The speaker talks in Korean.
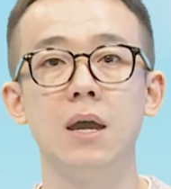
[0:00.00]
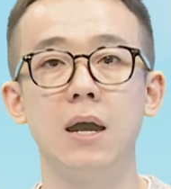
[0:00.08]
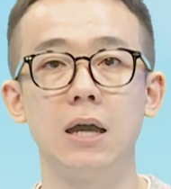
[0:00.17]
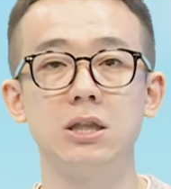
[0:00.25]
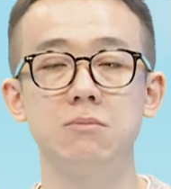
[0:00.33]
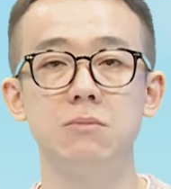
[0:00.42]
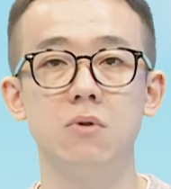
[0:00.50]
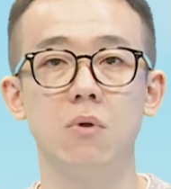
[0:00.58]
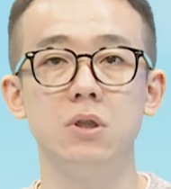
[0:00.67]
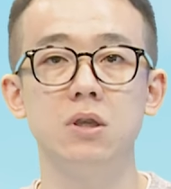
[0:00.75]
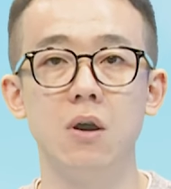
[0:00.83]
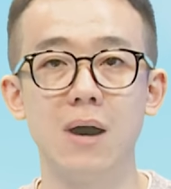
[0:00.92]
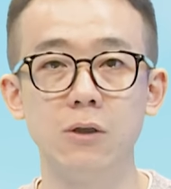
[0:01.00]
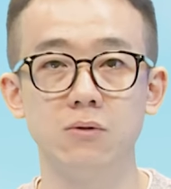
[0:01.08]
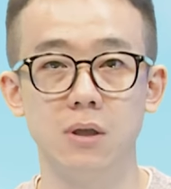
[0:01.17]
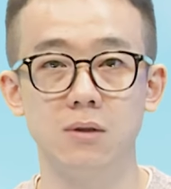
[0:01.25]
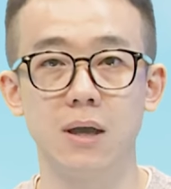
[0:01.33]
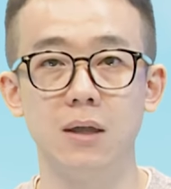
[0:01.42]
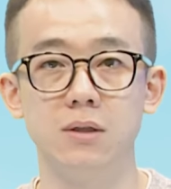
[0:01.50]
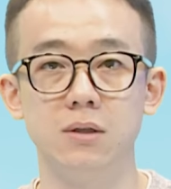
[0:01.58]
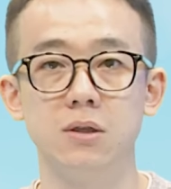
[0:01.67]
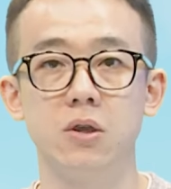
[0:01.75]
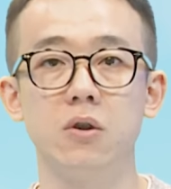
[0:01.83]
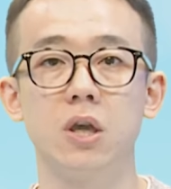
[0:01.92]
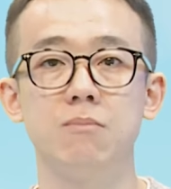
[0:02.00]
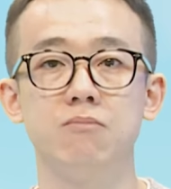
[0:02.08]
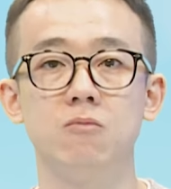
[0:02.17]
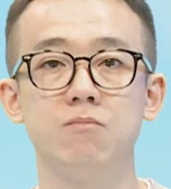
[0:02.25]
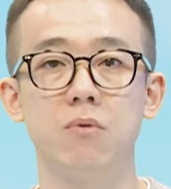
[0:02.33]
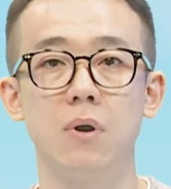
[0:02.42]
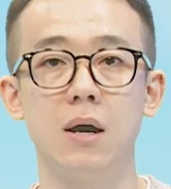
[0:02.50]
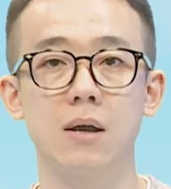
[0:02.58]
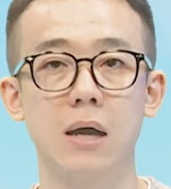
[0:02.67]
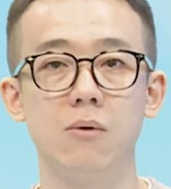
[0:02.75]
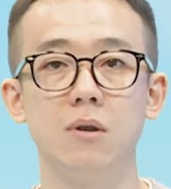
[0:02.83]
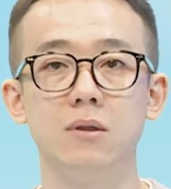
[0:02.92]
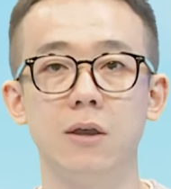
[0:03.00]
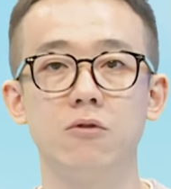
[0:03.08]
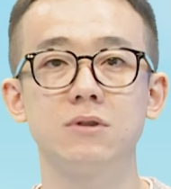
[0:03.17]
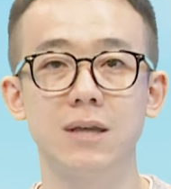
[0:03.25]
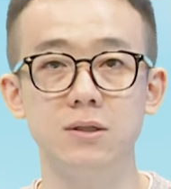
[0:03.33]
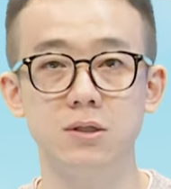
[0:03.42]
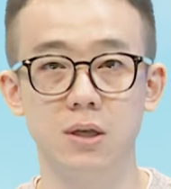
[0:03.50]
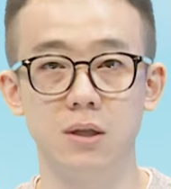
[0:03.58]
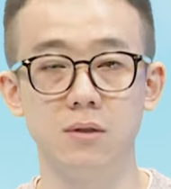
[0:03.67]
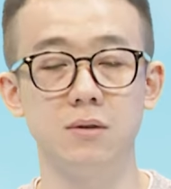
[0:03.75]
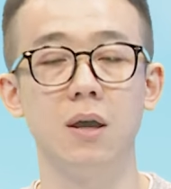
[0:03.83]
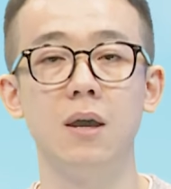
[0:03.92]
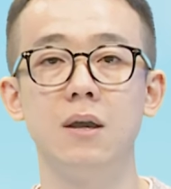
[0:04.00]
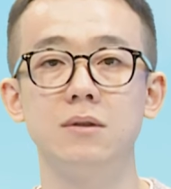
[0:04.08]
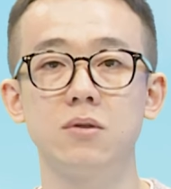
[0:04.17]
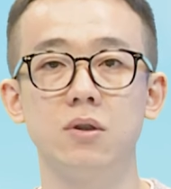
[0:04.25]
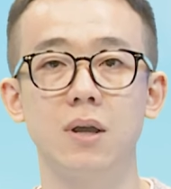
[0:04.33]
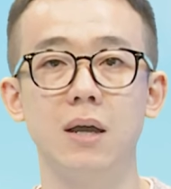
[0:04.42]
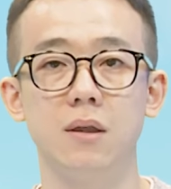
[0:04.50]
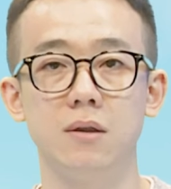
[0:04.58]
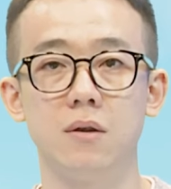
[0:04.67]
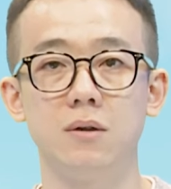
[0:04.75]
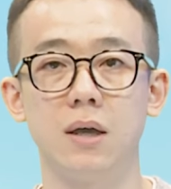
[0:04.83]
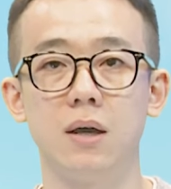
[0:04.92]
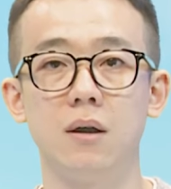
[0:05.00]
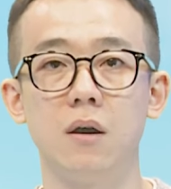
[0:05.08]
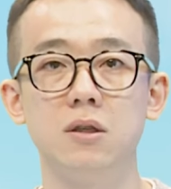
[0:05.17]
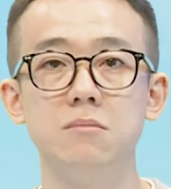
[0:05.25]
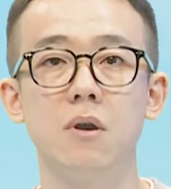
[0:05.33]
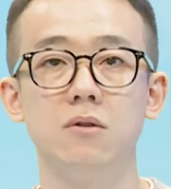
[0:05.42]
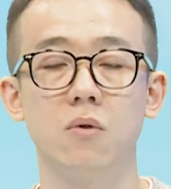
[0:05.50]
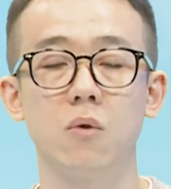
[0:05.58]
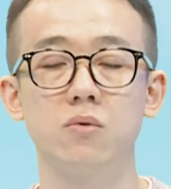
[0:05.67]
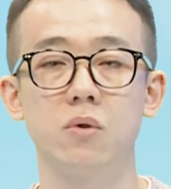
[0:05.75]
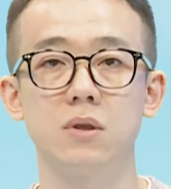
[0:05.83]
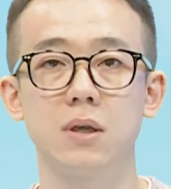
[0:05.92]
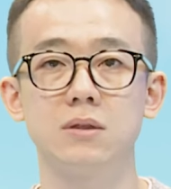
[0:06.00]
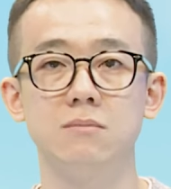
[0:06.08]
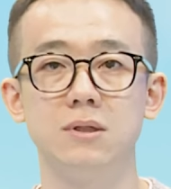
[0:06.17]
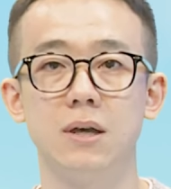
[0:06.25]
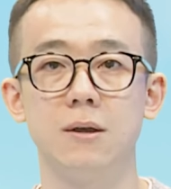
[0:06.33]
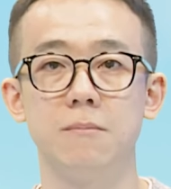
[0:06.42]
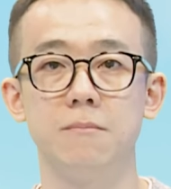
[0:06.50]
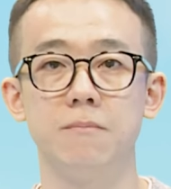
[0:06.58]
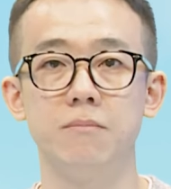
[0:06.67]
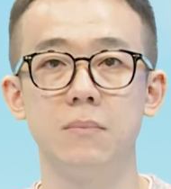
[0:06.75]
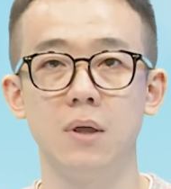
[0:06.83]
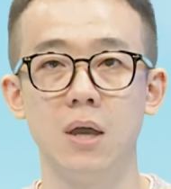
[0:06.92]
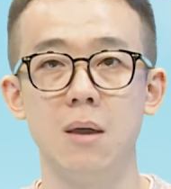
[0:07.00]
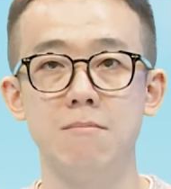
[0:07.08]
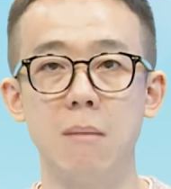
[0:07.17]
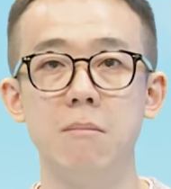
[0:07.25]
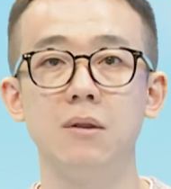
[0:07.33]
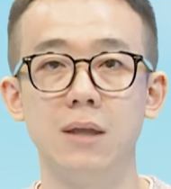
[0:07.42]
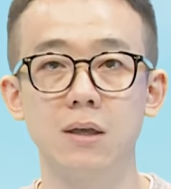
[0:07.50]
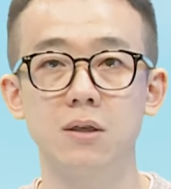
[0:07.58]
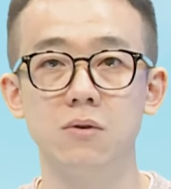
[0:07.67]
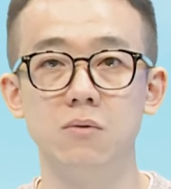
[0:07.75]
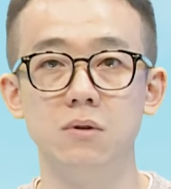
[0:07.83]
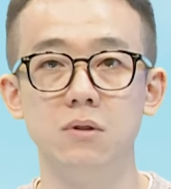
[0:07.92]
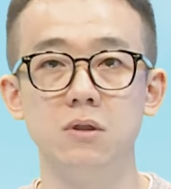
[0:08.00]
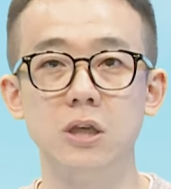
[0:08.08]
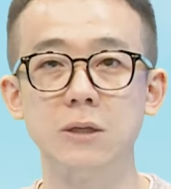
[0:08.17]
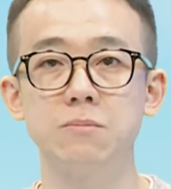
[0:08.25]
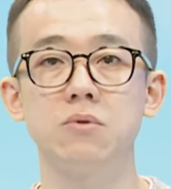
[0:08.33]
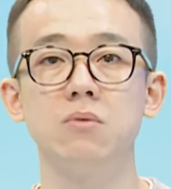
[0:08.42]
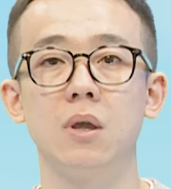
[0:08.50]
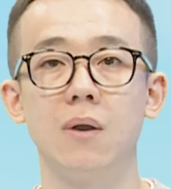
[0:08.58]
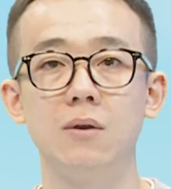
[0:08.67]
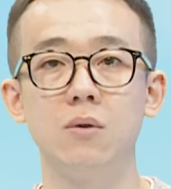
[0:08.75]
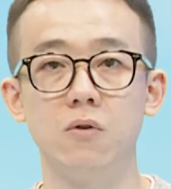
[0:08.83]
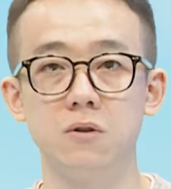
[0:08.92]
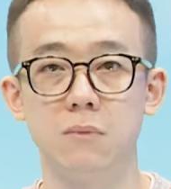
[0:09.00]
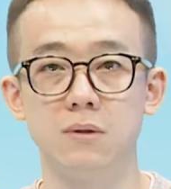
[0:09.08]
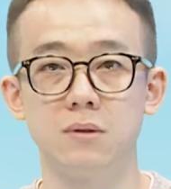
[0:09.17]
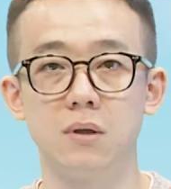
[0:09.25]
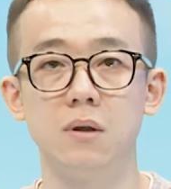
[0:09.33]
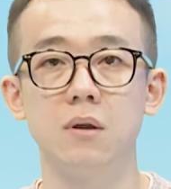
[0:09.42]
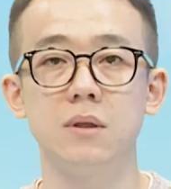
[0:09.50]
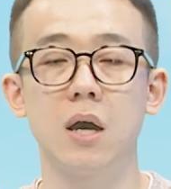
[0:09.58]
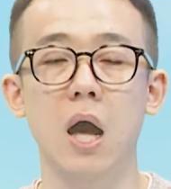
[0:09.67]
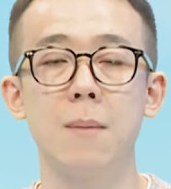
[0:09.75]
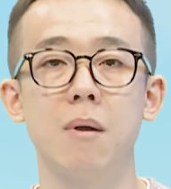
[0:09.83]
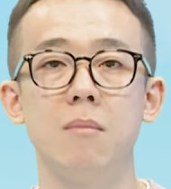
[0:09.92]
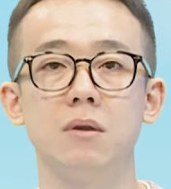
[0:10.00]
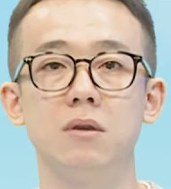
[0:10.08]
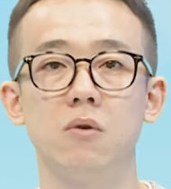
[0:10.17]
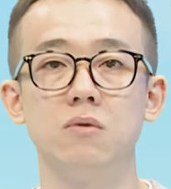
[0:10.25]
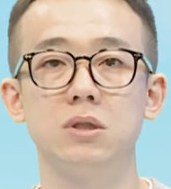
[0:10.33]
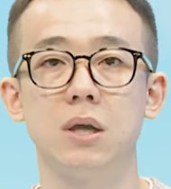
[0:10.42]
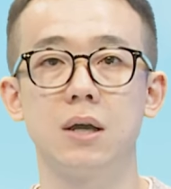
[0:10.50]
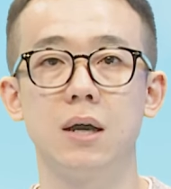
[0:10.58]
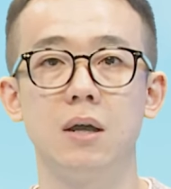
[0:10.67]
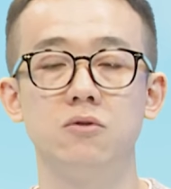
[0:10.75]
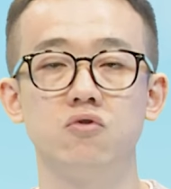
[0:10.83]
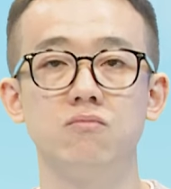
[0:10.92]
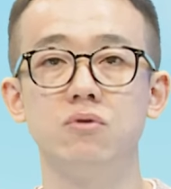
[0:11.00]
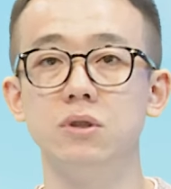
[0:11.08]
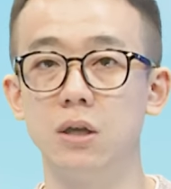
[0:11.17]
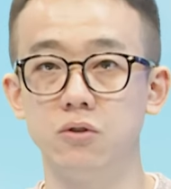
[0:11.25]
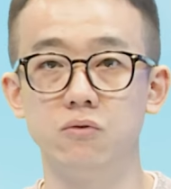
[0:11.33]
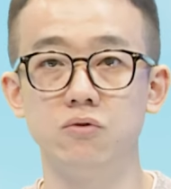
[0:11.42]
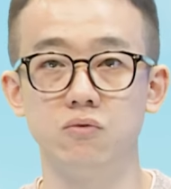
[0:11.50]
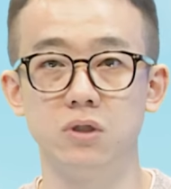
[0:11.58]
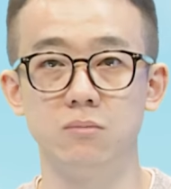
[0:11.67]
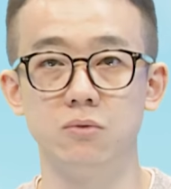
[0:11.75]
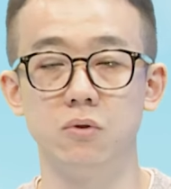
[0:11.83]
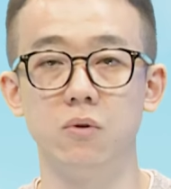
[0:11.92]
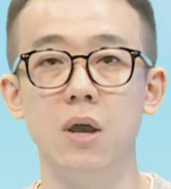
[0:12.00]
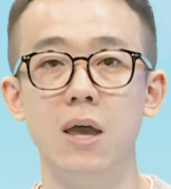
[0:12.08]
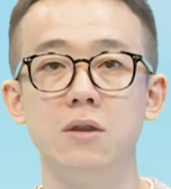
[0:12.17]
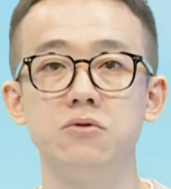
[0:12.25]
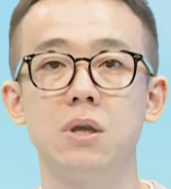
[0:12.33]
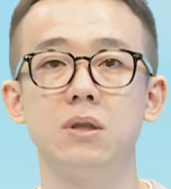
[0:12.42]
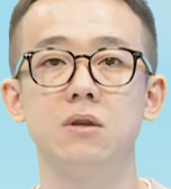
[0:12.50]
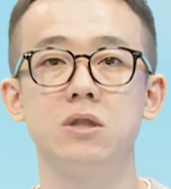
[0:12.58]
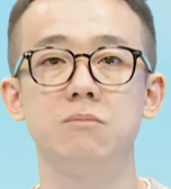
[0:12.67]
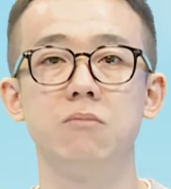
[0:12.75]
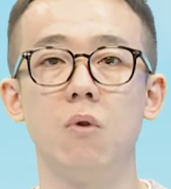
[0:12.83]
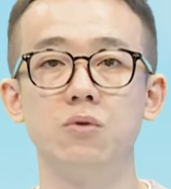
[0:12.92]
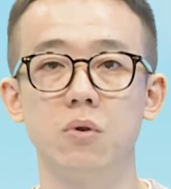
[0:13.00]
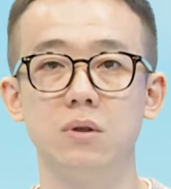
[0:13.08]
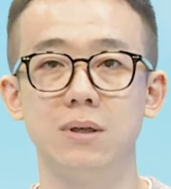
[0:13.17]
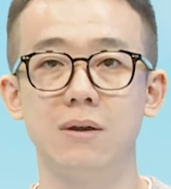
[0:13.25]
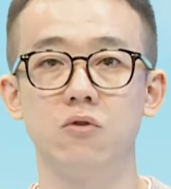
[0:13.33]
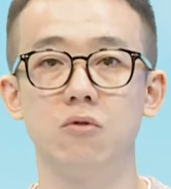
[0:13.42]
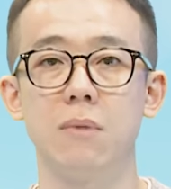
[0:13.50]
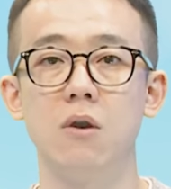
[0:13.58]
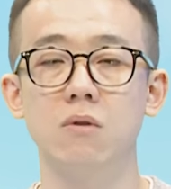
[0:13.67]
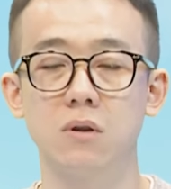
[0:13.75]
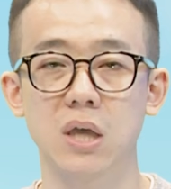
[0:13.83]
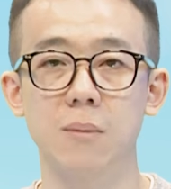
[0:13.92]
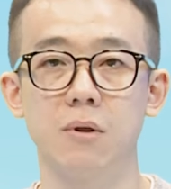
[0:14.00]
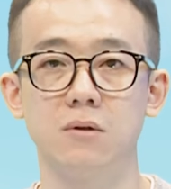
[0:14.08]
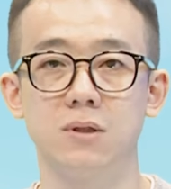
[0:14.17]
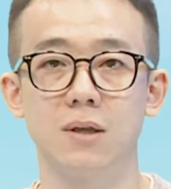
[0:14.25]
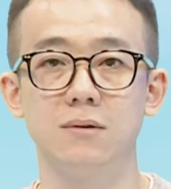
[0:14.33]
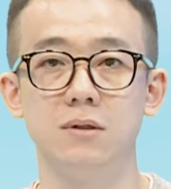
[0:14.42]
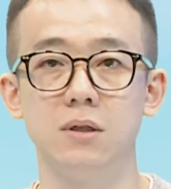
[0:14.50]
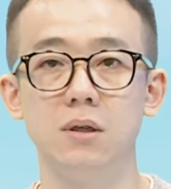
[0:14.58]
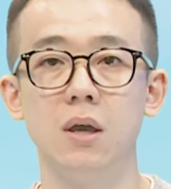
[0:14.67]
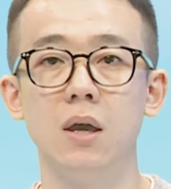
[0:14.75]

아침 기온이 영하로 내려가는 경기 북부와 강원 내륙 산지에는 서리가 내리거나 얼음이 오는 곳도 있겠습니다. 반면 낮 기온은 20도 내외로 오르면서 낮과 밤의 기온차가 중부 내륙을 중심으로 최대 15도 이상으로 매우 크게 벌어지겠으니